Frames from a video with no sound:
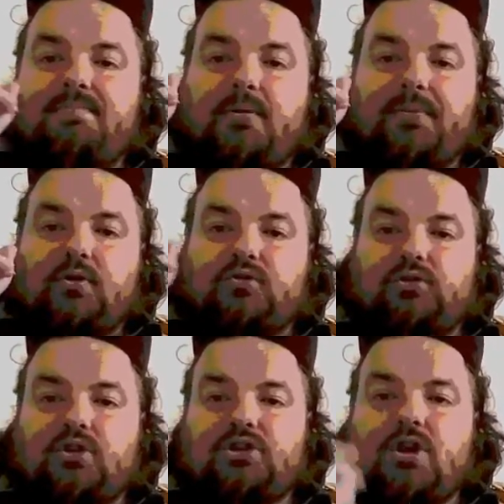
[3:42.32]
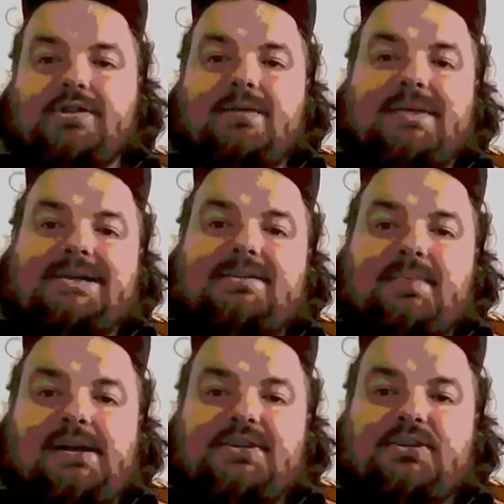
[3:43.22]
po prostu dostojnie
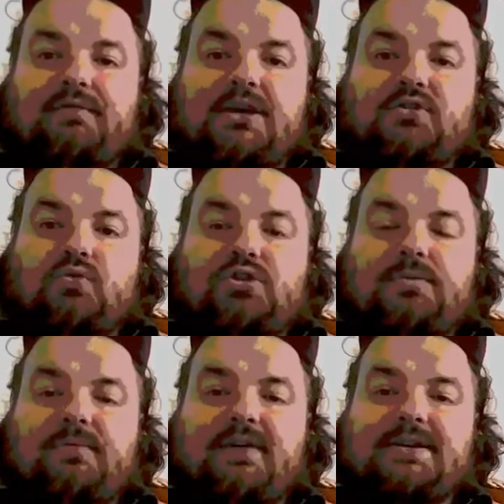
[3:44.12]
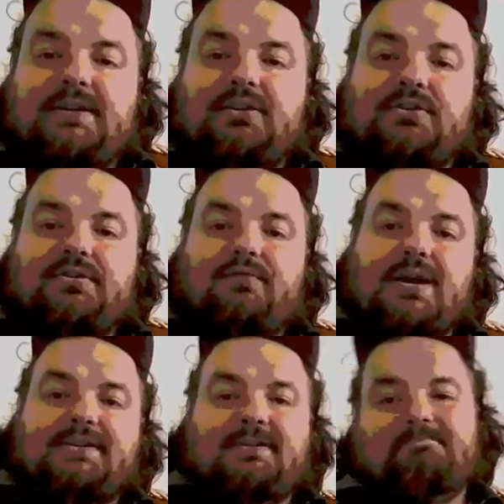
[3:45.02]
maksymalizować utrzymywanie, drodzy
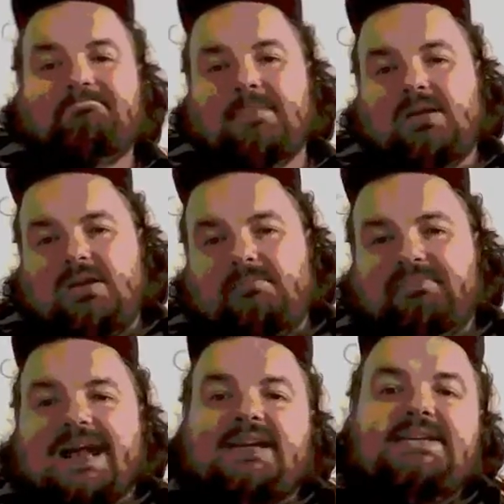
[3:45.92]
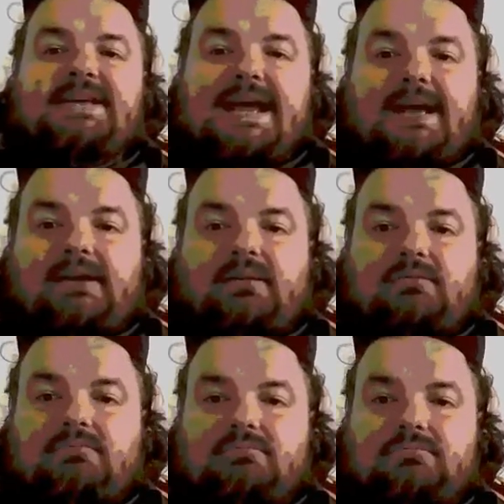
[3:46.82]
władzy. Tak i nie,
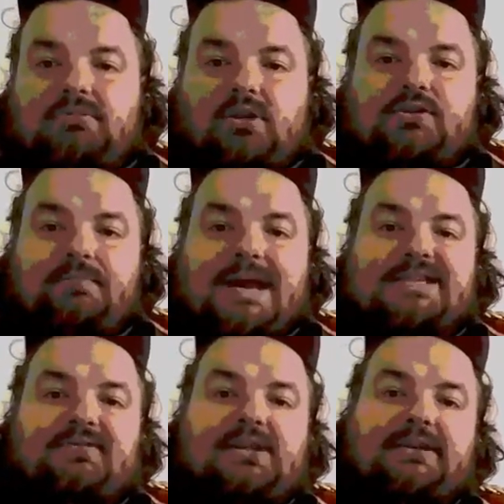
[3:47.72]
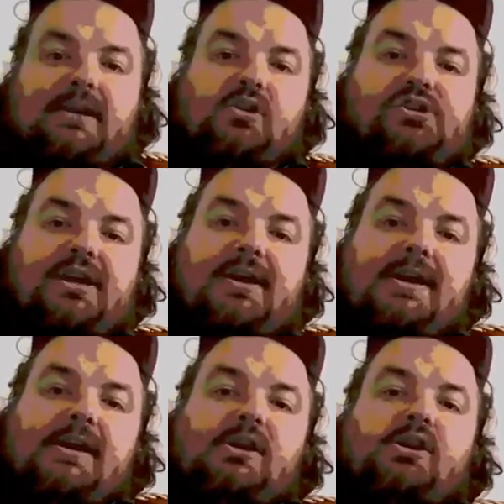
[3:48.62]
drodzy Państwo, dlatego że
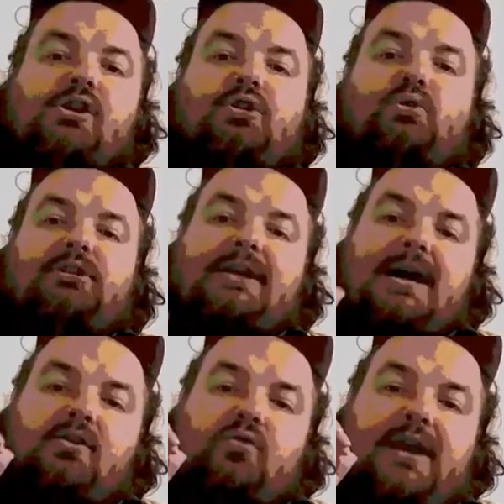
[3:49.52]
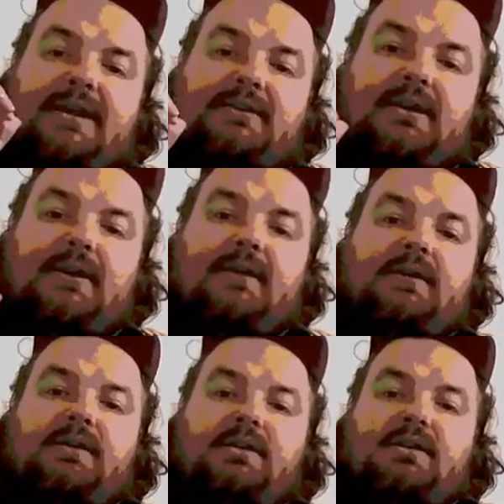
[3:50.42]
y, tutaj akurat y,
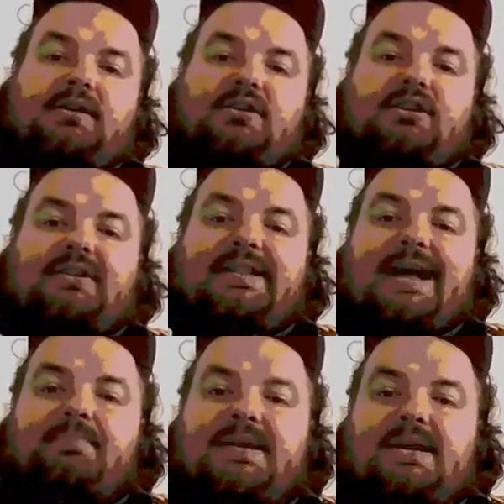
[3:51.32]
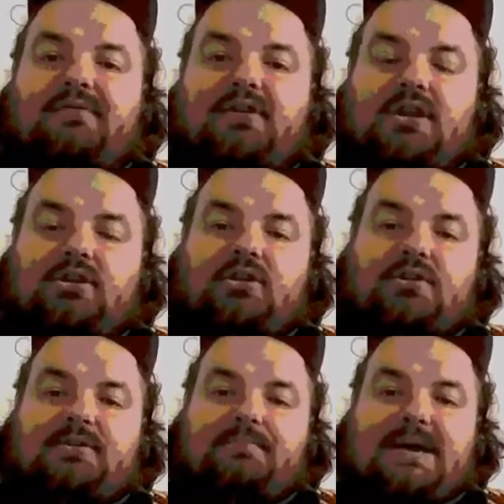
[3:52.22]
najpierw,
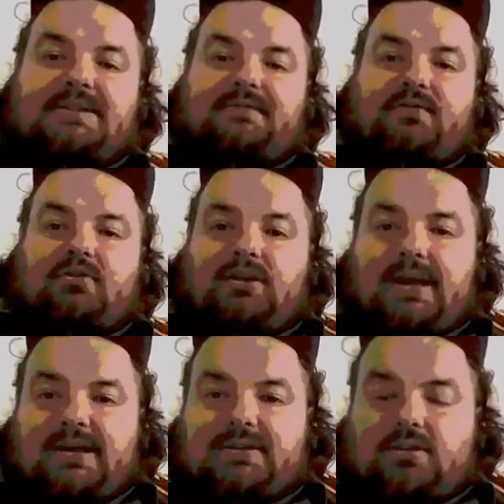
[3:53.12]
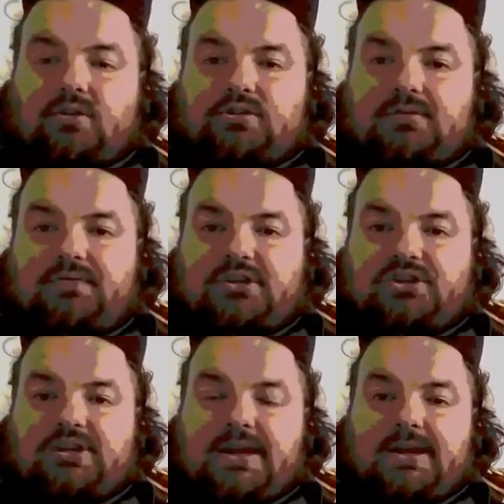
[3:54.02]
drodzy Państwo, jest
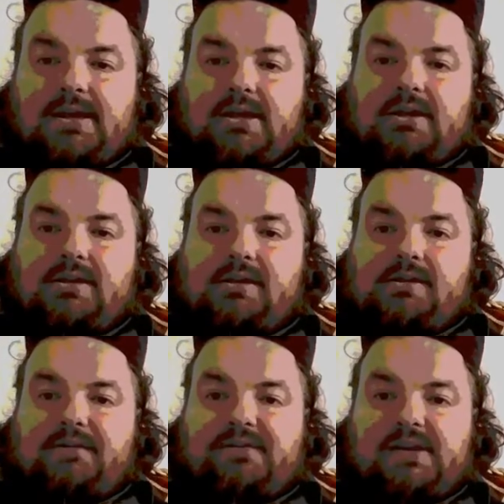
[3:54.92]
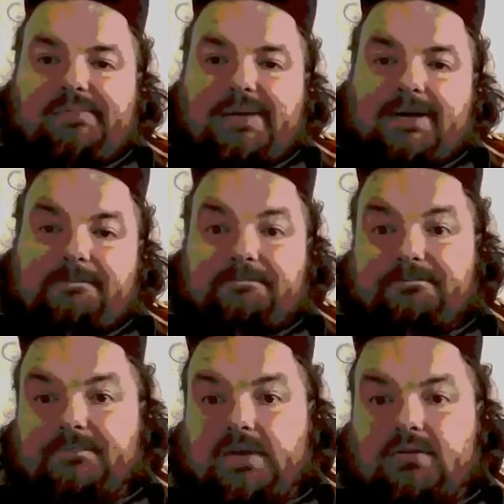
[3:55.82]
oczywiście y, firma.
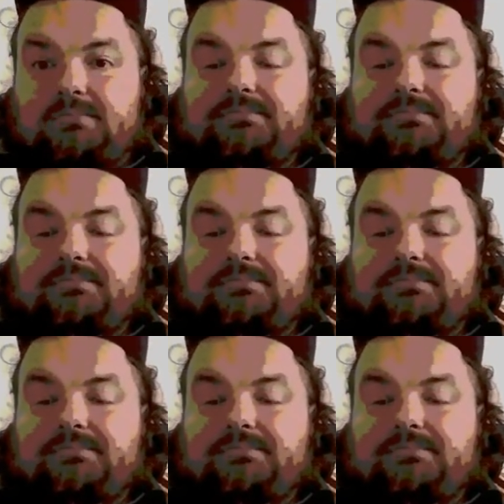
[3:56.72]
No.